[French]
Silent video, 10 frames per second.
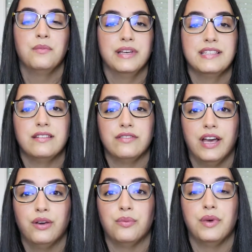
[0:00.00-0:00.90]
Mais c'est
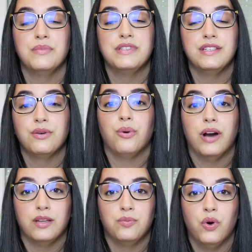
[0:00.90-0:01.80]
vrai que même si
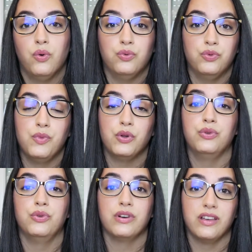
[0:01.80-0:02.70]
concrètement on nous
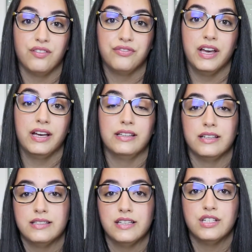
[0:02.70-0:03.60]
demande de rien faire et de
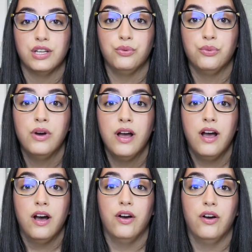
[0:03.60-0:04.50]
rester chez nous,
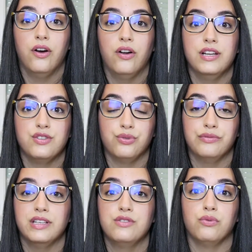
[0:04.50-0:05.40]
euh, les
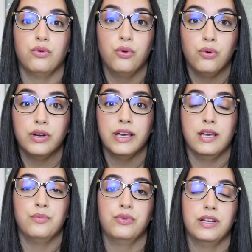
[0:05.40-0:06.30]
journées sont longues
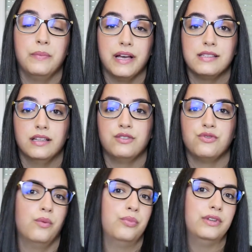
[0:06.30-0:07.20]
et pour les personnes qui
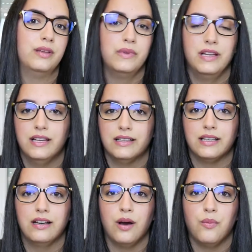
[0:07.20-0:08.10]
sont un peu des piles
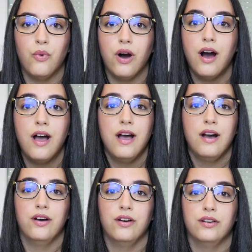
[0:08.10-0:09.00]
électriques comme moi,
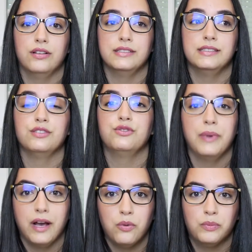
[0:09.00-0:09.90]
euh, c'est
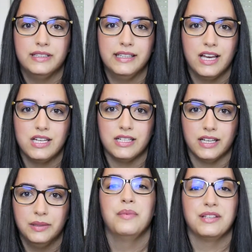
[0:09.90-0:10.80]
super compliqué à
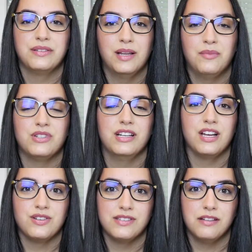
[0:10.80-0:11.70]
gérer. Personnellement j'ai
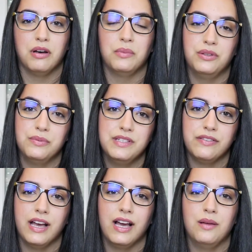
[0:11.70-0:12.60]
la chance d'avoir mes deux petits
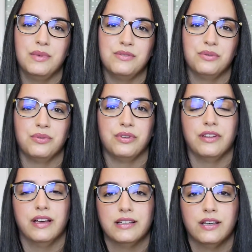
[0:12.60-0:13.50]
frères à la maison, donc il
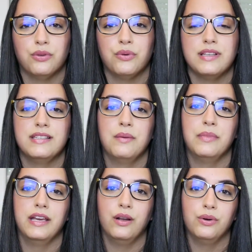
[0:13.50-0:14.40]
y en a un qui est en
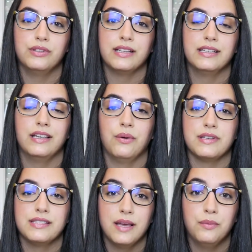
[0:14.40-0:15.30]
troisième et l'autre qui est
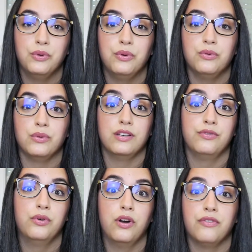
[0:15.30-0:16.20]
en CM2, donc il
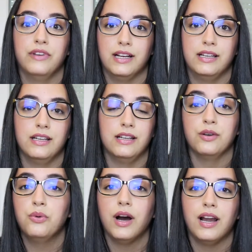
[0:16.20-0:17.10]
faut leur faire
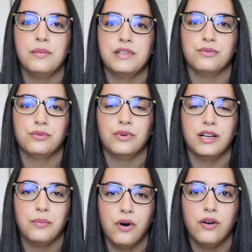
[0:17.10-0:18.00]
les, cours à la maison, donc
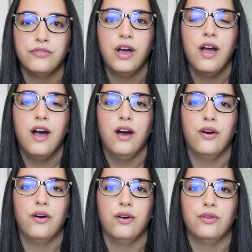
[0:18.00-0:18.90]
les profs
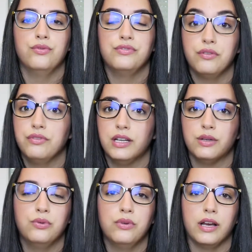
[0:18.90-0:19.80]
euh, nous envoient
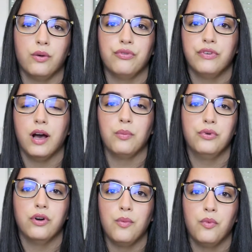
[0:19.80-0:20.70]
les cours et on fait un
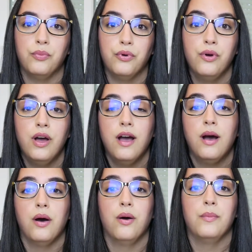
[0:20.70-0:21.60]
peu comme on peut.
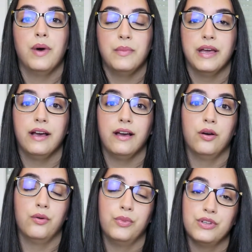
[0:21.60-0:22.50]
ma mère
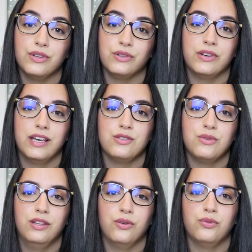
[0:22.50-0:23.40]
bosse en tant
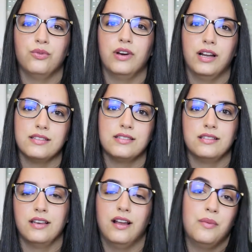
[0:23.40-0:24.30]
qu'aide-soignante, donc voilà,
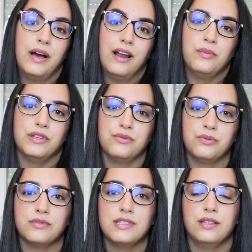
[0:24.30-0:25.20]
c'est elle n'est pas à la
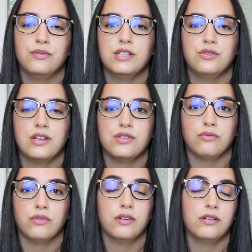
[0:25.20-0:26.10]
maison, c'est une
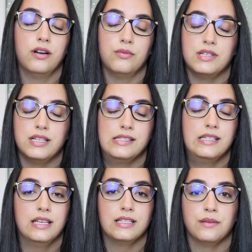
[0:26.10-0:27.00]
situation comme je l'ai
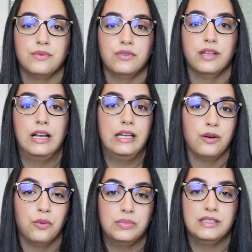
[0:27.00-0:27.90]
dit exceptionnelle
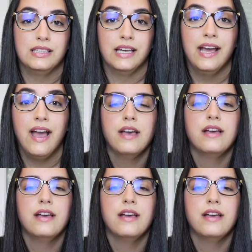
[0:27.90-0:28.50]
et compliquée.